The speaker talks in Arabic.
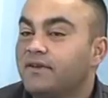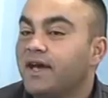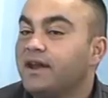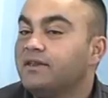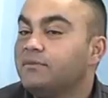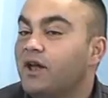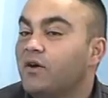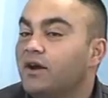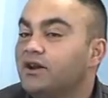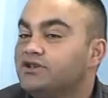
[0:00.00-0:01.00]
فكانت من
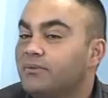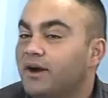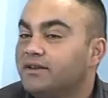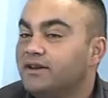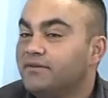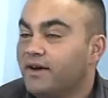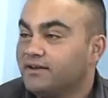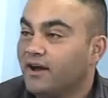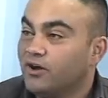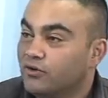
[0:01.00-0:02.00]
اوائل الجامعات اللي
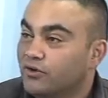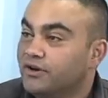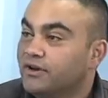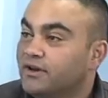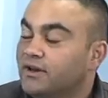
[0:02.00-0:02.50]
فاتحه هون